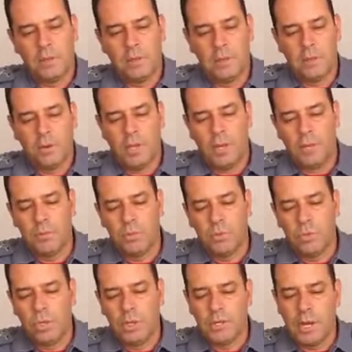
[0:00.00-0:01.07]
Então iremos
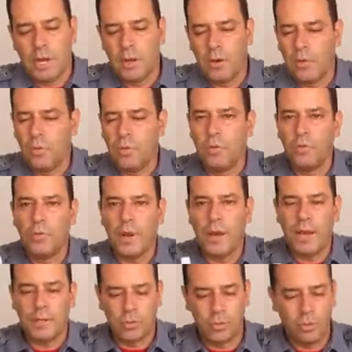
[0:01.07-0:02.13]
utilizar um
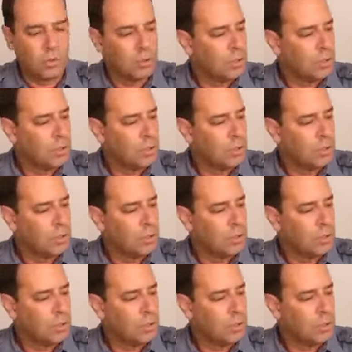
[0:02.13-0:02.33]
frasco